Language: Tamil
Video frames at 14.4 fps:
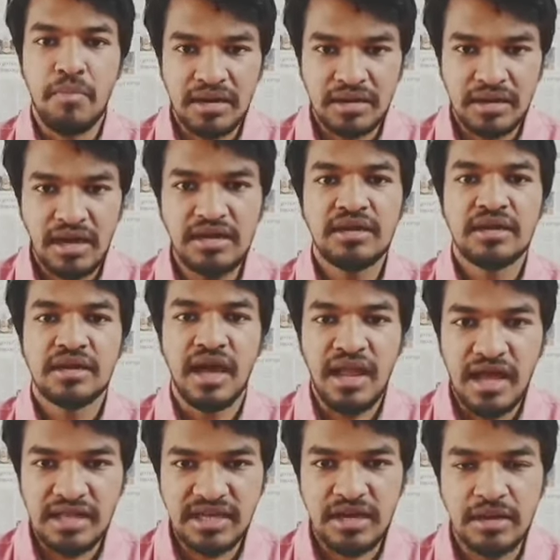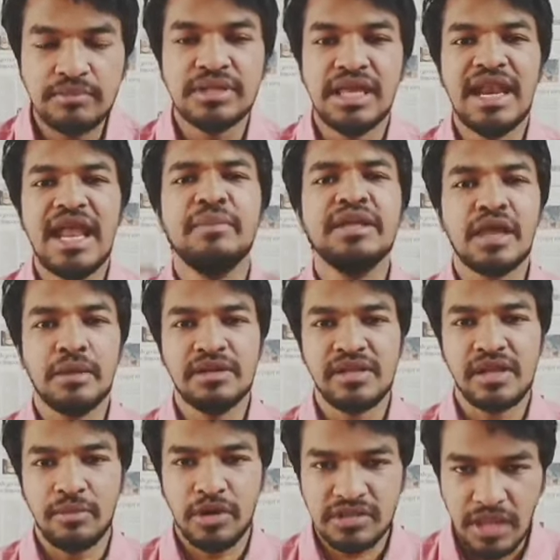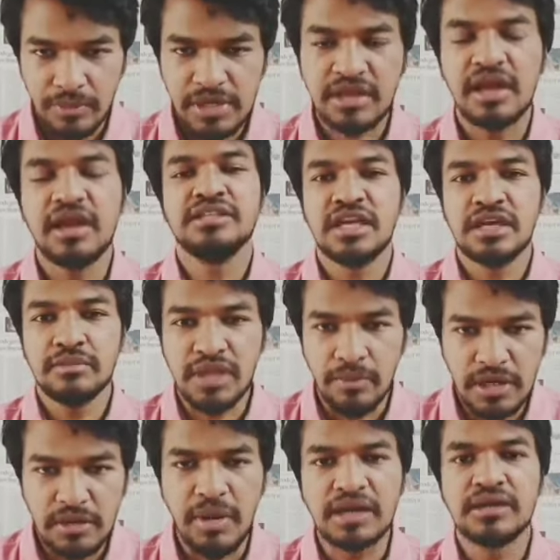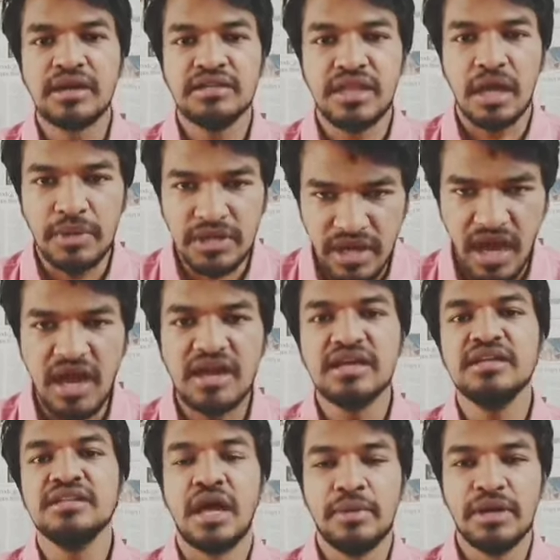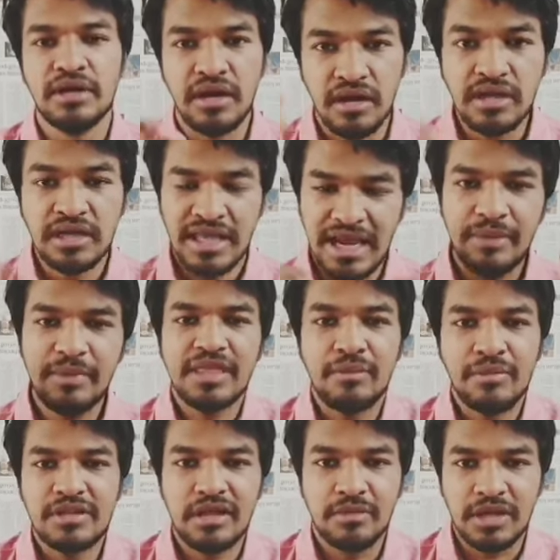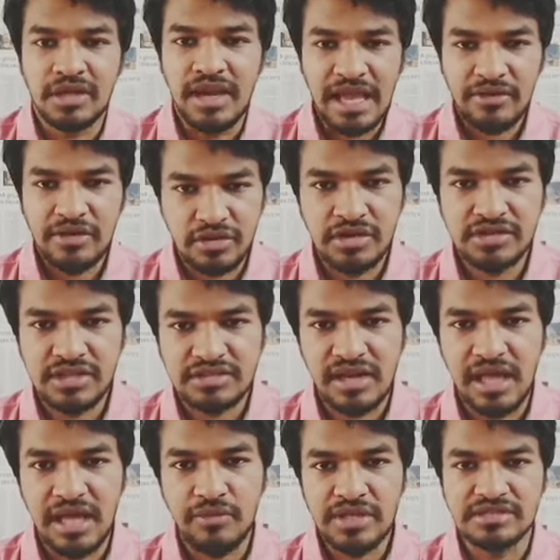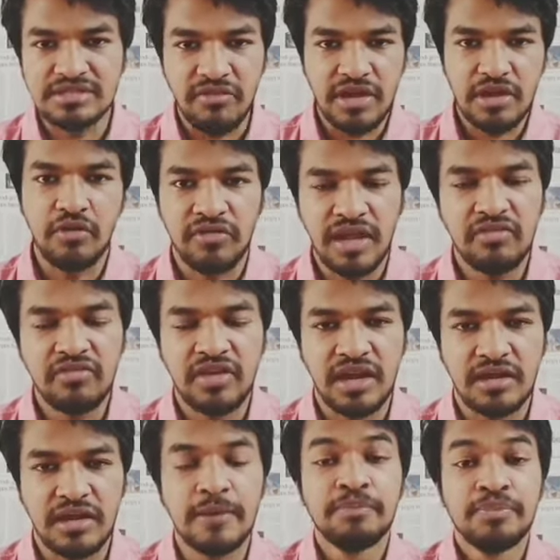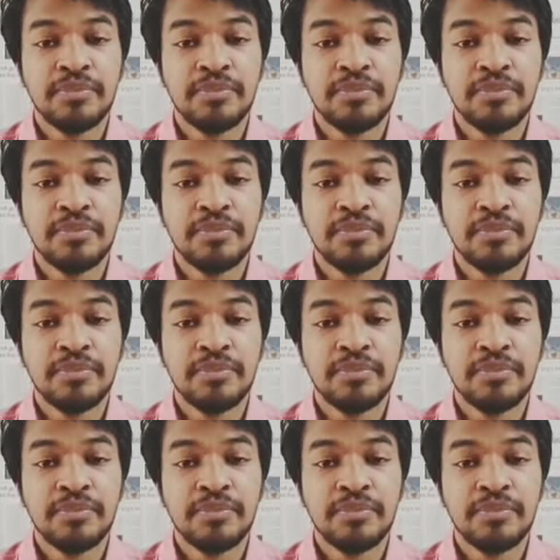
மக்கள் கலாச்சாரம் எல்லாமே தமிழ் தான் நம்மளோட தமிழ் கலாச்சாரம் தமிழ் மக்கள் தமிழ்நாடு தமிழ் எல்லாமே தமிழ் தான் நம்மளுக்கு லாங்குவேஜ் இட்ஸ் நாட் ஜஸ்ட் லாங்குவேஜ் இட்ஸ் வே ஆஃப் லைஃப் கரெக்டா